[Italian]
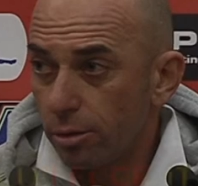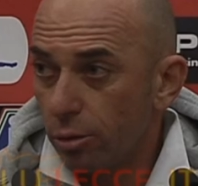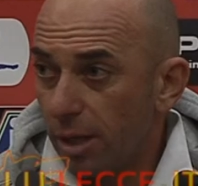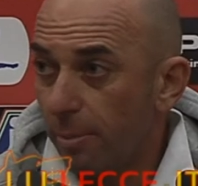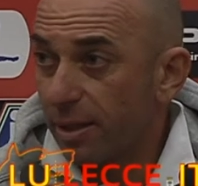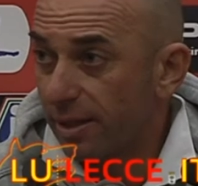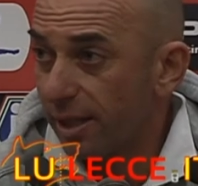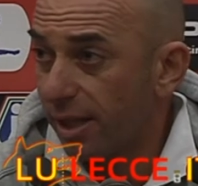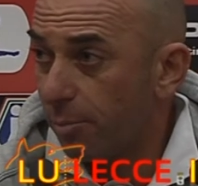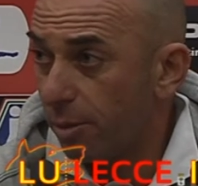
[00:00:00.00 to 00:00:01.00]
Dobbiamo
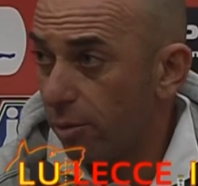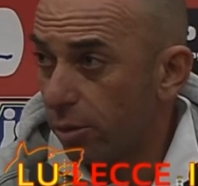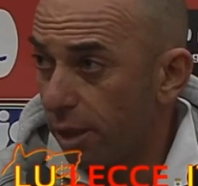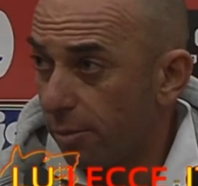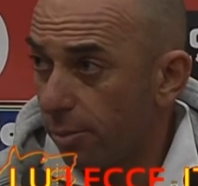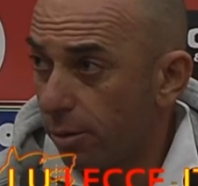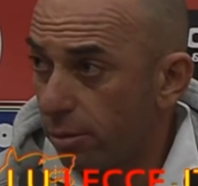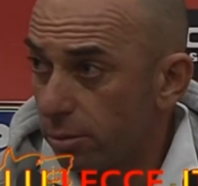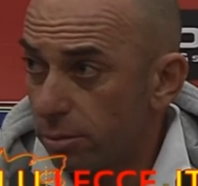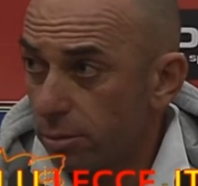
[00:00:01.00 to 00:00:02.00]
partire dal primo tempo,
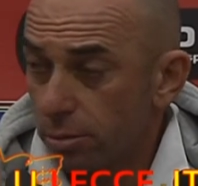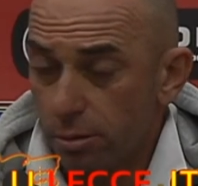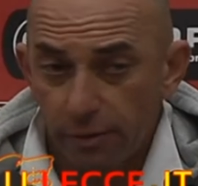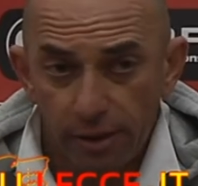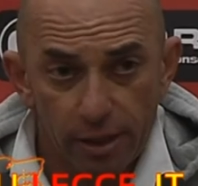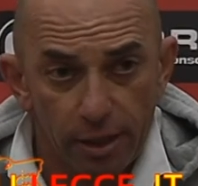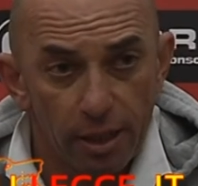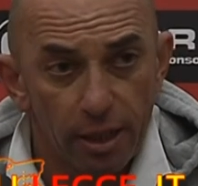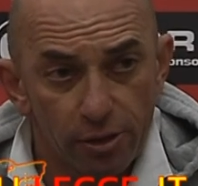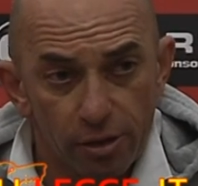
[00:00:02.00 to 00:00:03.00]

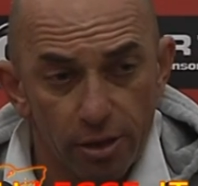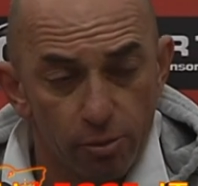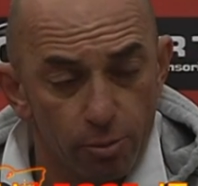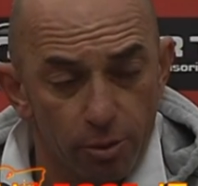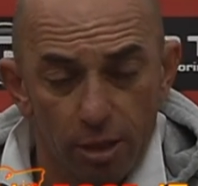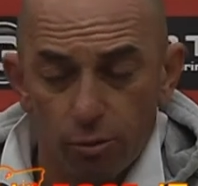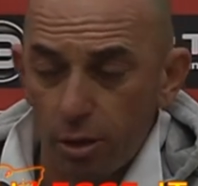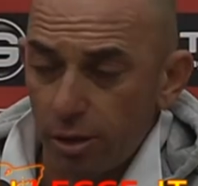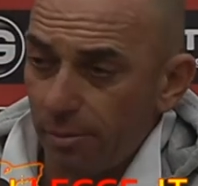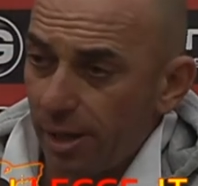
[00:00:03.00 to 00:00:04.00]
dove Lecce ha disputato
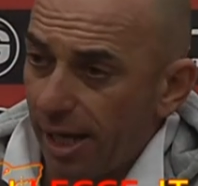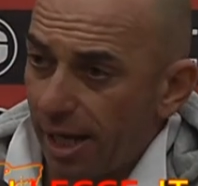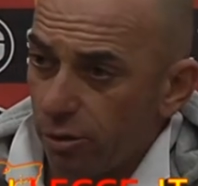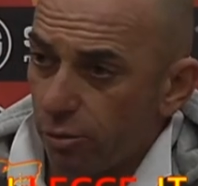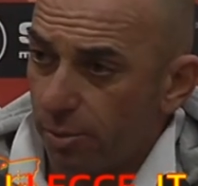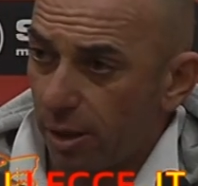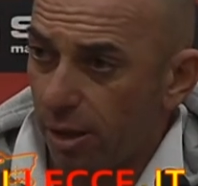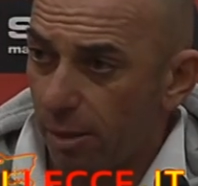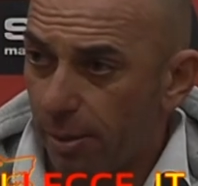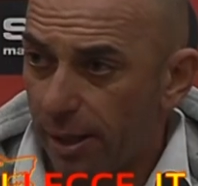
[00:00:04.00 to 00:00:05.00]
un'ottima gara sul piano
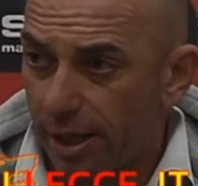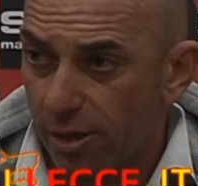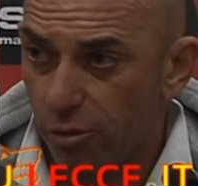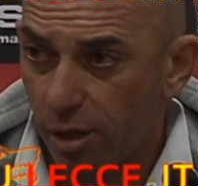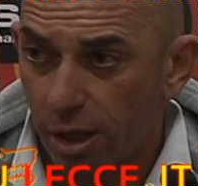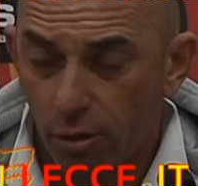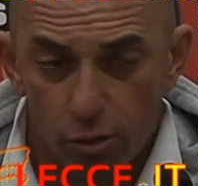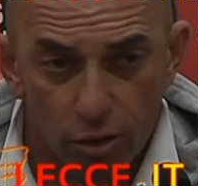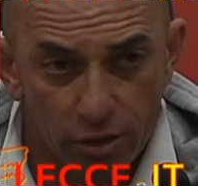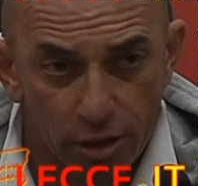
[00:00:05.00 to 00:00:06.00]
del palleggio, della
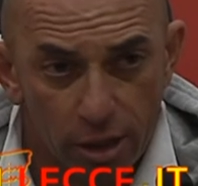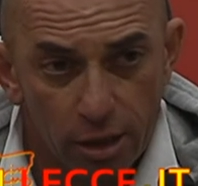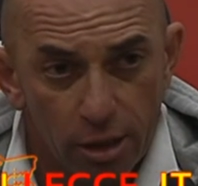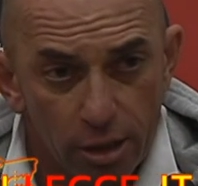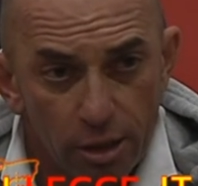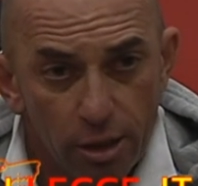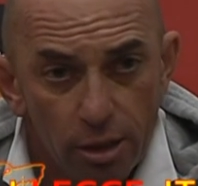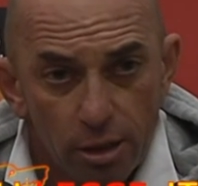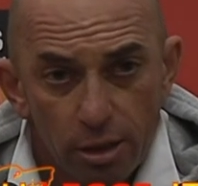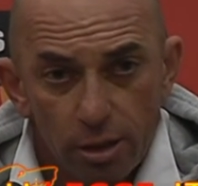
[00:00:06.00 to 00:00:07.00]
corsa,
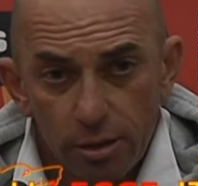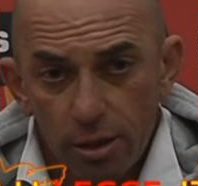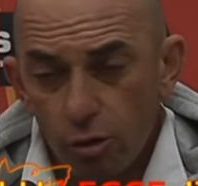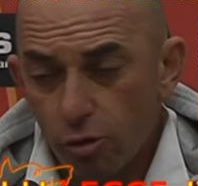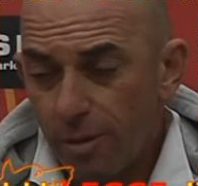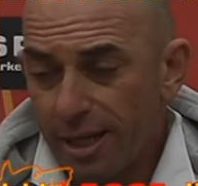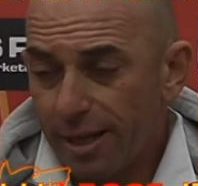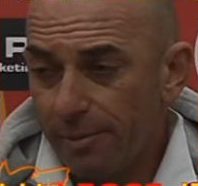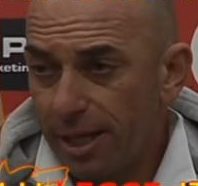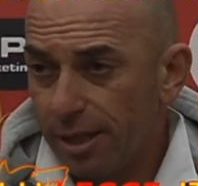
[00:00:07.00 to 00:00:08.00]
dello
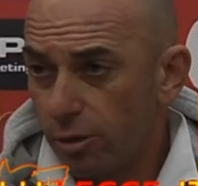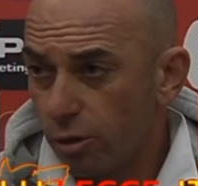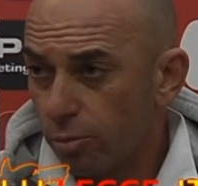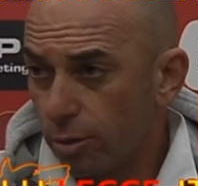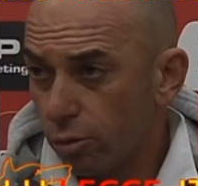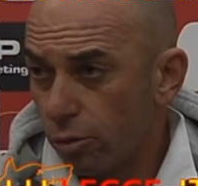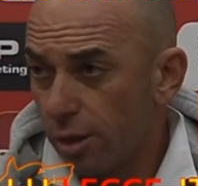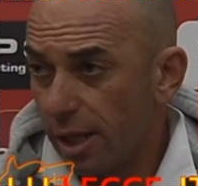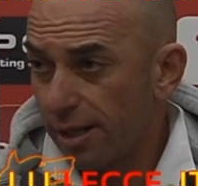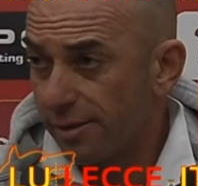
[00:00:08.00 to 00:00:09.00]
smarcamento e soprattutto
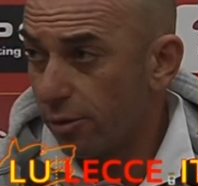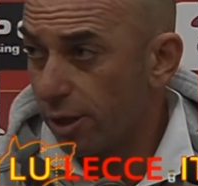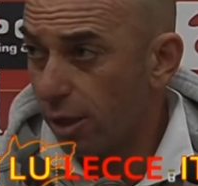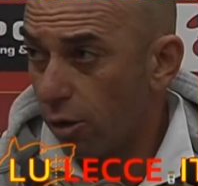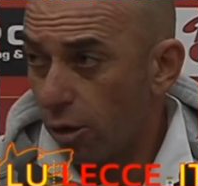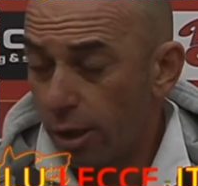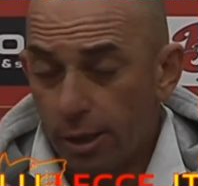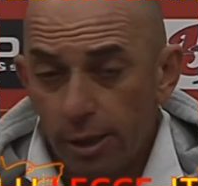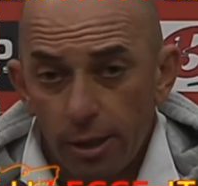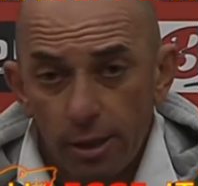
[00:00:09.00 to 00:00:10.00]
delle azioni da gol.
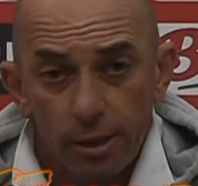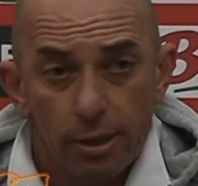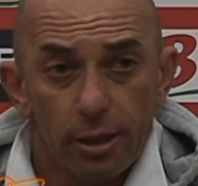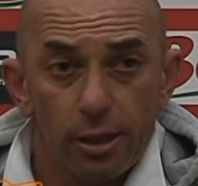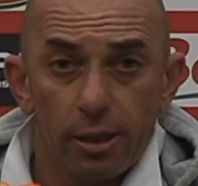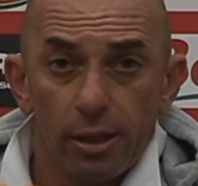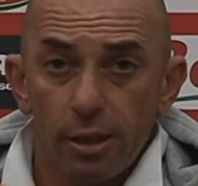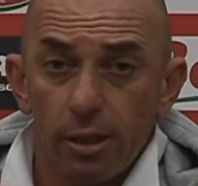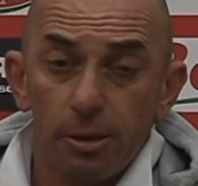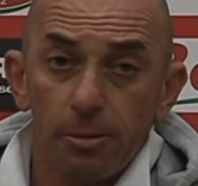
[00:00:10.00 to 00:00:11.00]

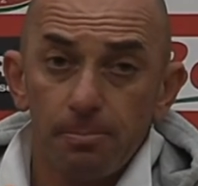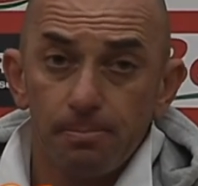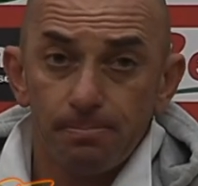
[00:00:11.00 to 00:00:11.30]
Ehm,